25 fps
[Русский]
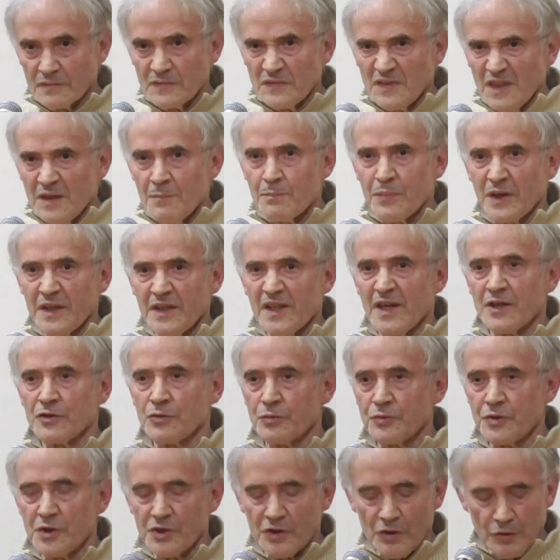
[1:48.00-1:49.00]
Не про
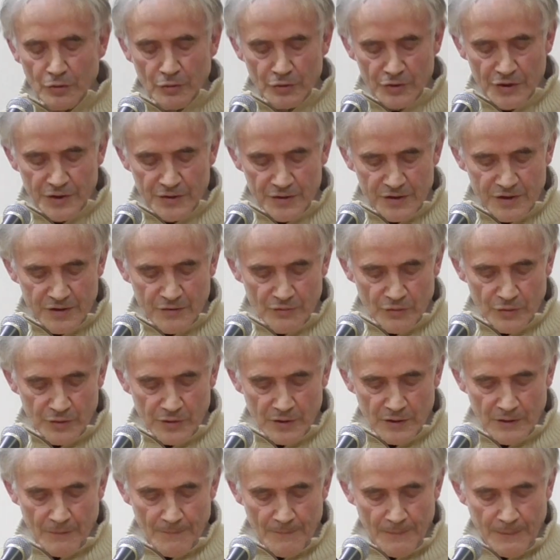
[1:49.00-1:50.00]
нашу тяжелую жизнь
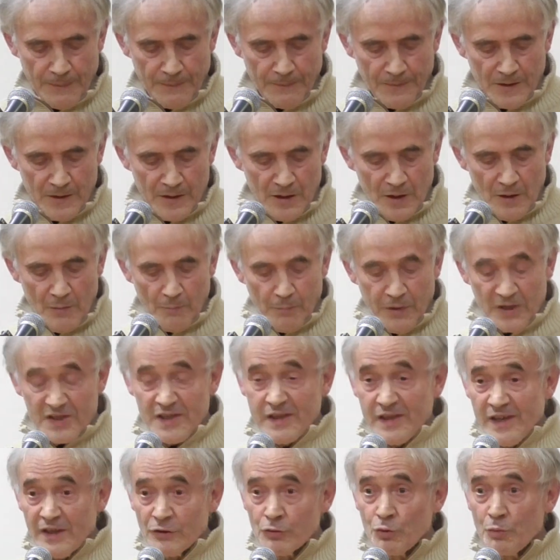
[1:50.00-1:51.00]
сегодня. По
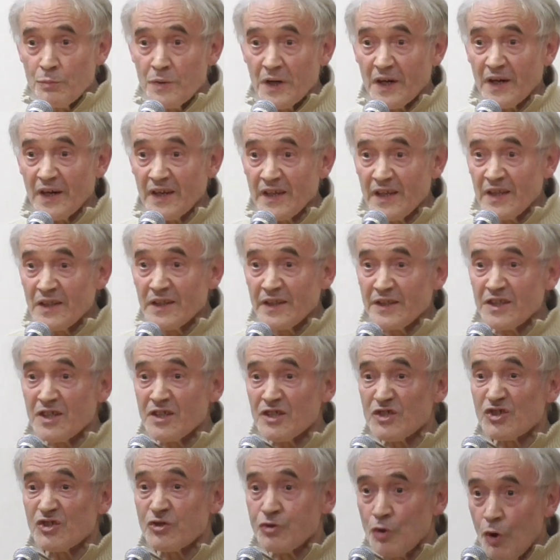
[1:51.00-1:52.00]
следу Михаила
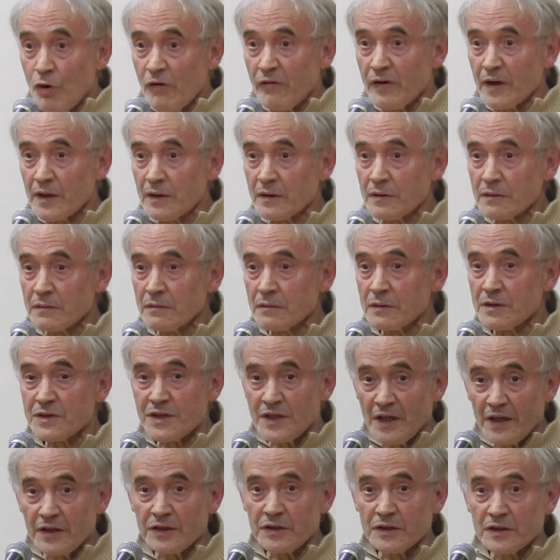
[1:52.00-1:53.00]
Яснова –
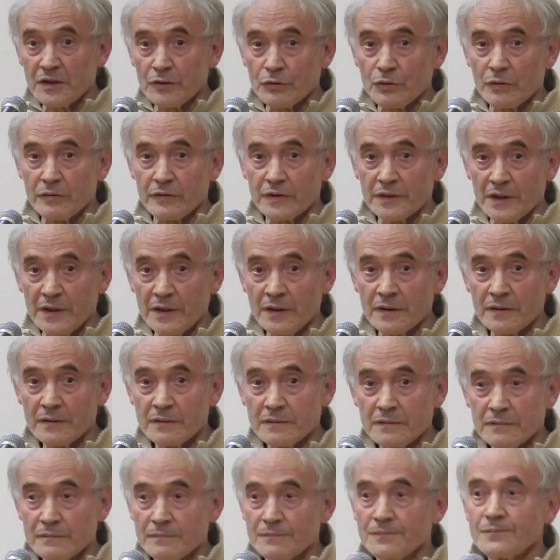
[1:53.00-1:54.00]
знаете такого, да?
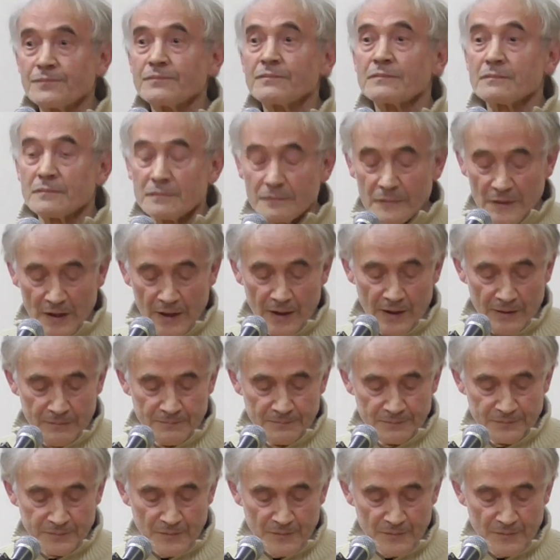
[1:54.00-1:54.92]
Да, конечно. Да.